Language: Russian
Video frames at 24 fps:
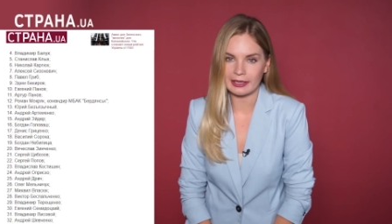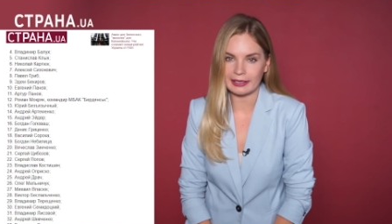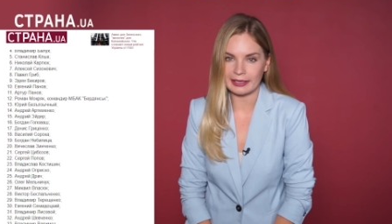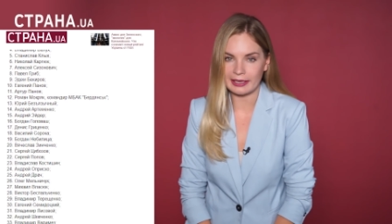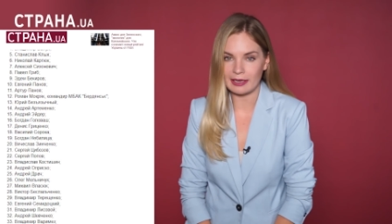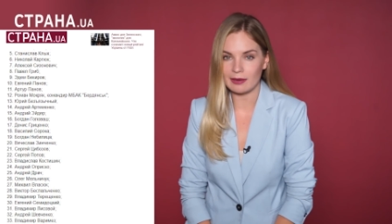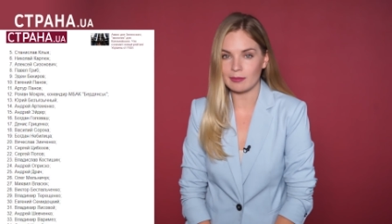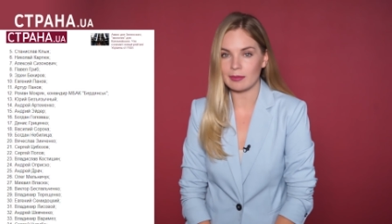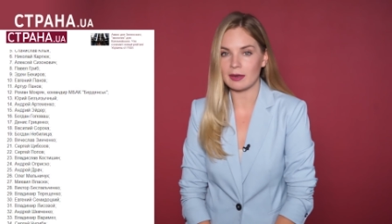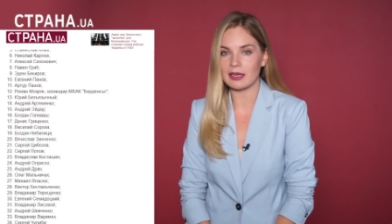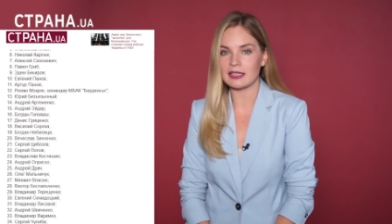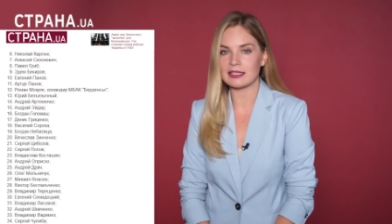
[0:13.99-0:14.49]

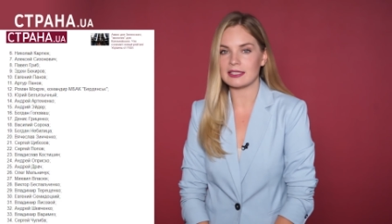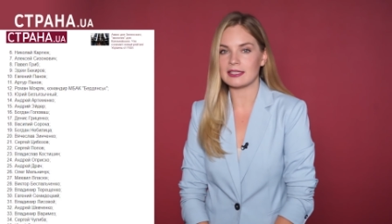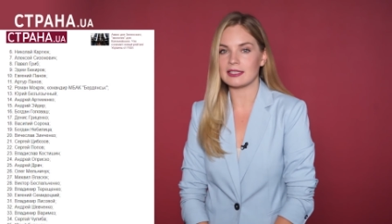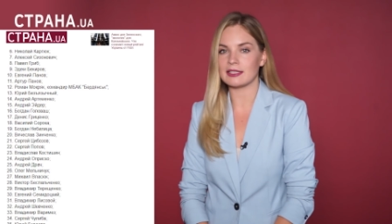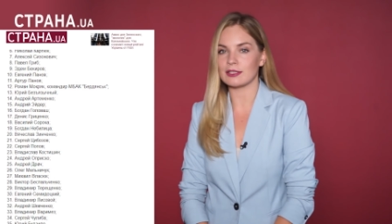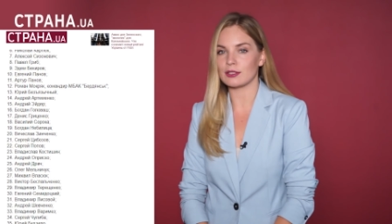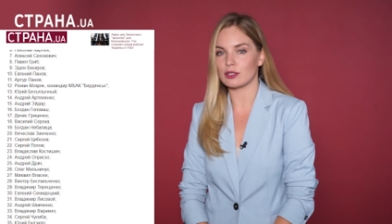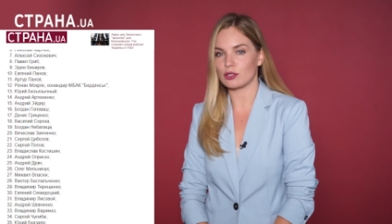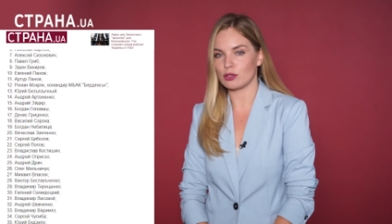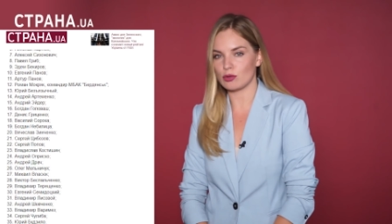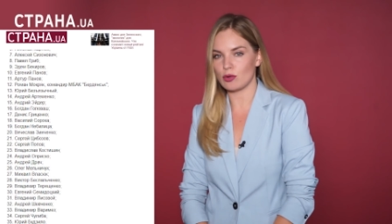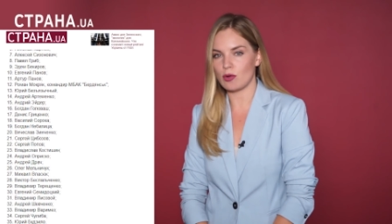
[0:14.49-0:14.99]
Гриба,
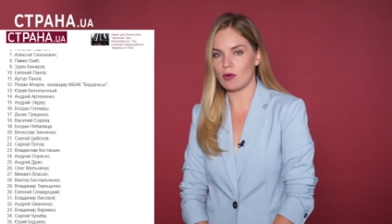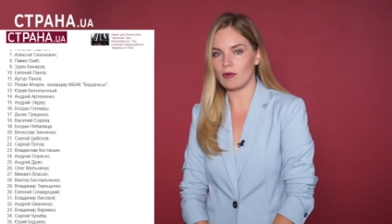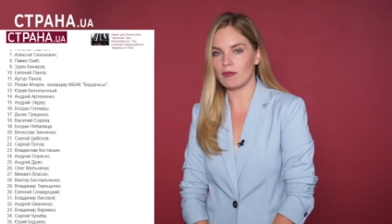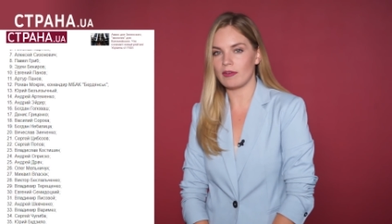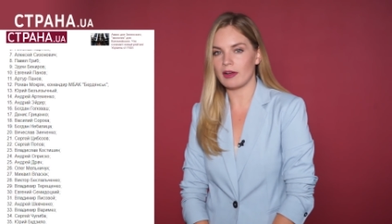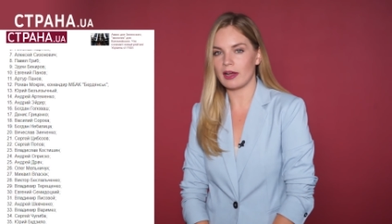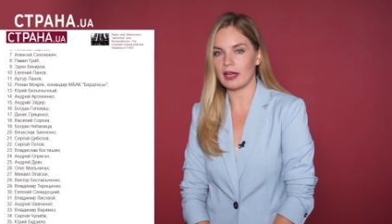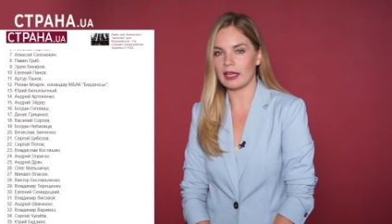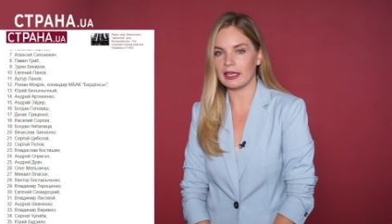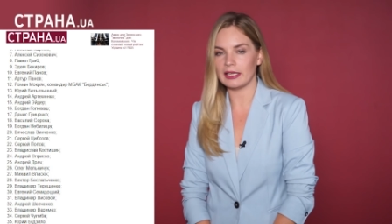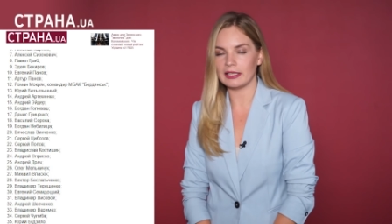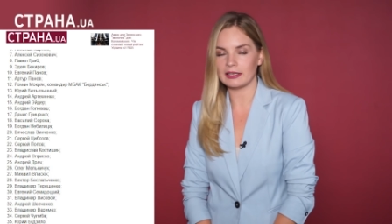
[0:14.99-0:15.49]

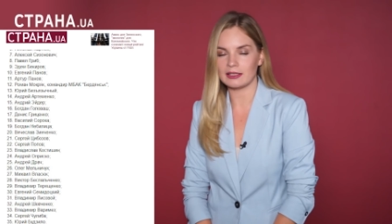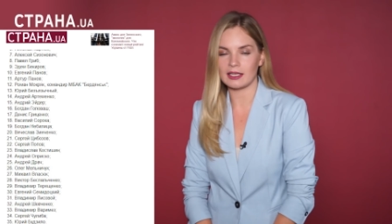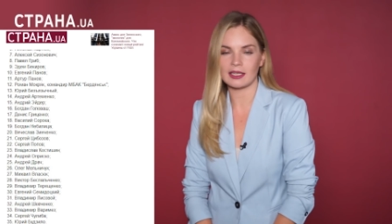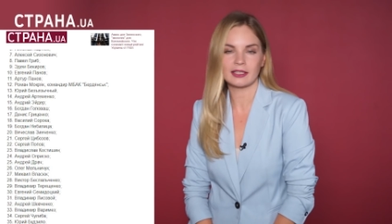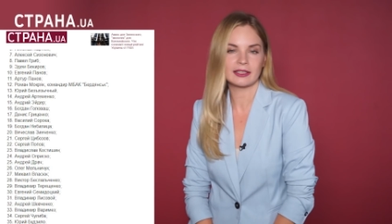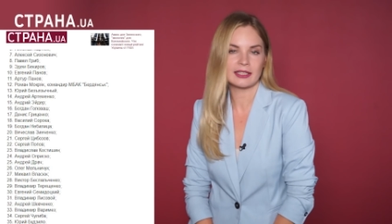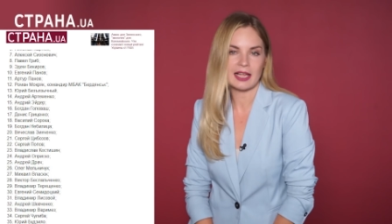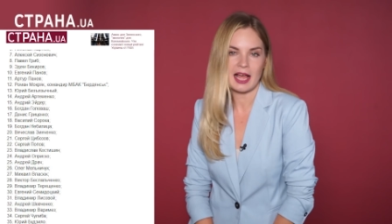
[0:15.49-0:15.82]
Сенцова и так